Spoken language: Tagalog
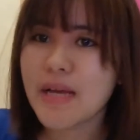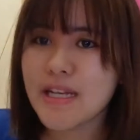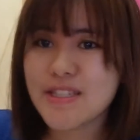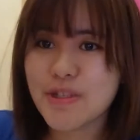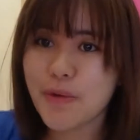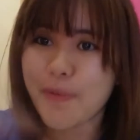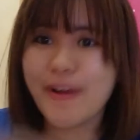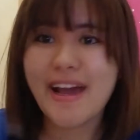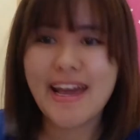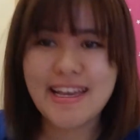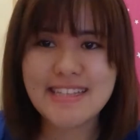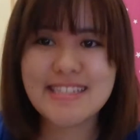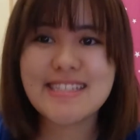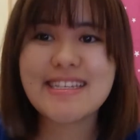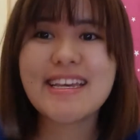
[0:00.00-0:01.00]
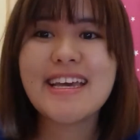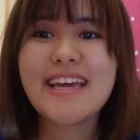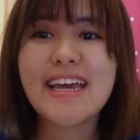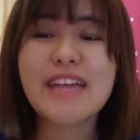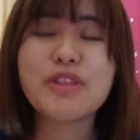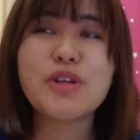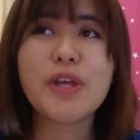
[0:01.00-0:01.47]
So guys,
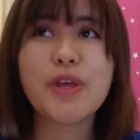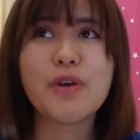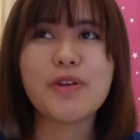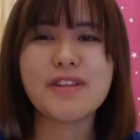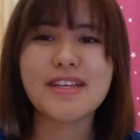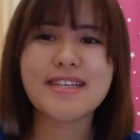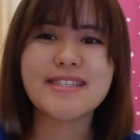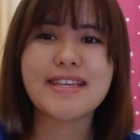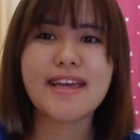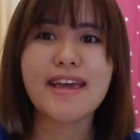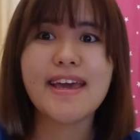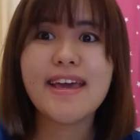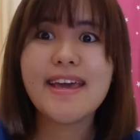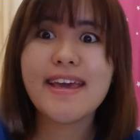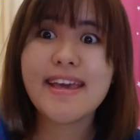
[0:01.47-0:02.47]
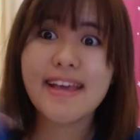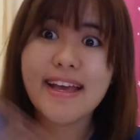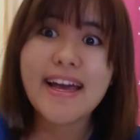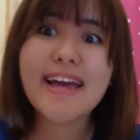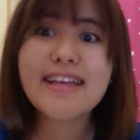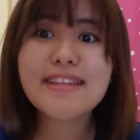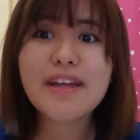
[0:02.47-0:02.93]
ito na yon kasi
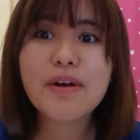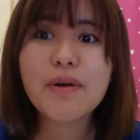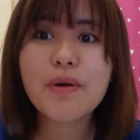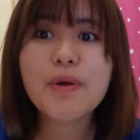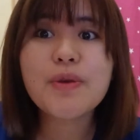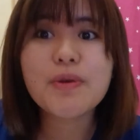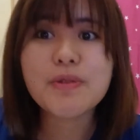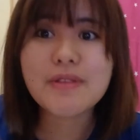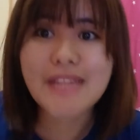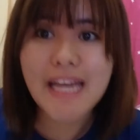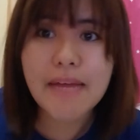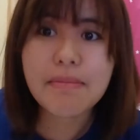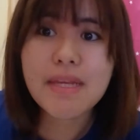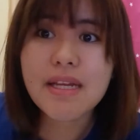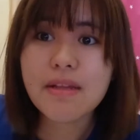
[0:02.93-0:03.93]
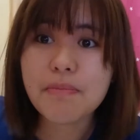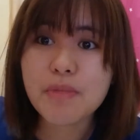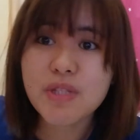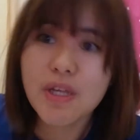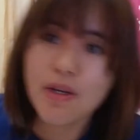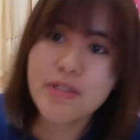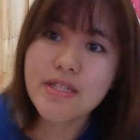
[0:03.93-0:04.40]
kahit ako yung time na
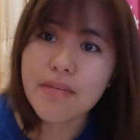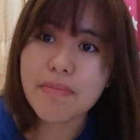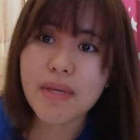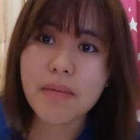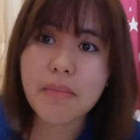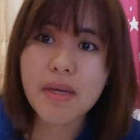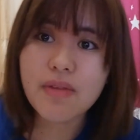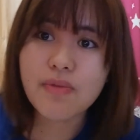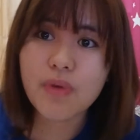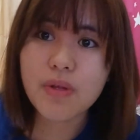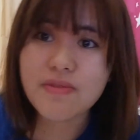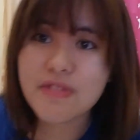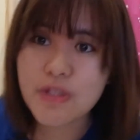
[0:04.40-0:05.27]
nandun ako sa big bad wolf.